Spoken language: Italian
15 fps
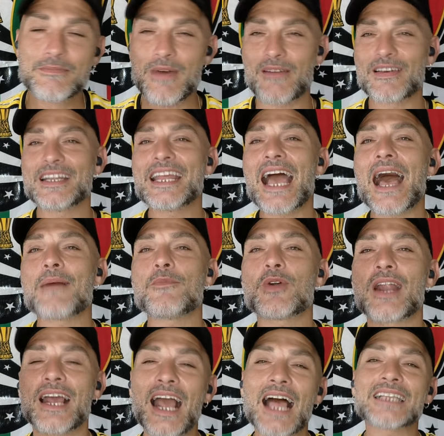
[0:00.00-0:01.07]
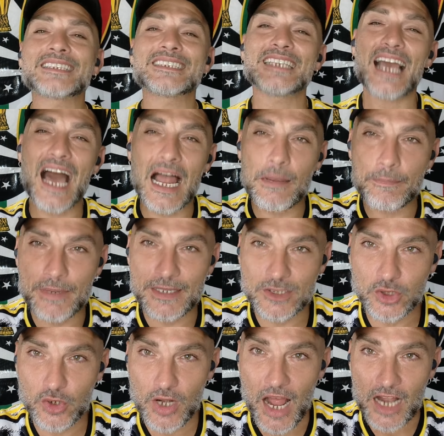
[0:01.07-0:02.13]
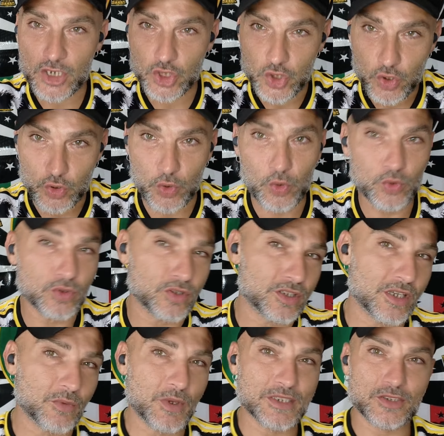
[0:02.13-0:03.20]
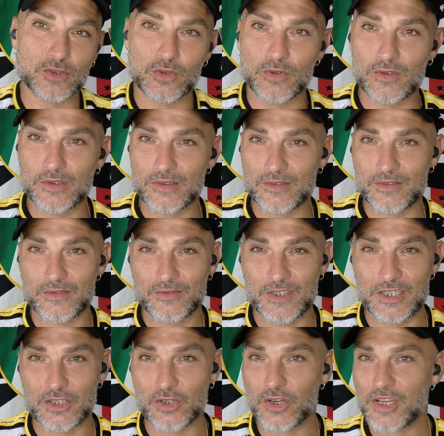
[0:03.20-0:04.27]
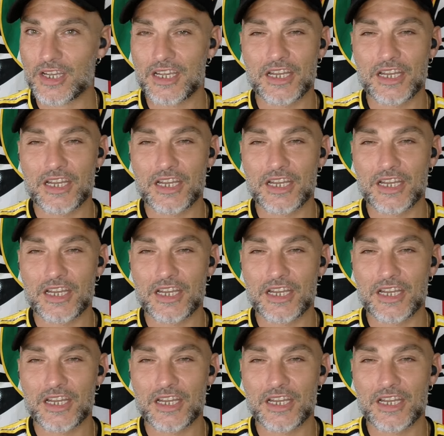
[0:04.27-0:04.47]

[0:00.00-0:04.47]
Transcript: Ma veniamo ragazzi al personaggio clou di questo video.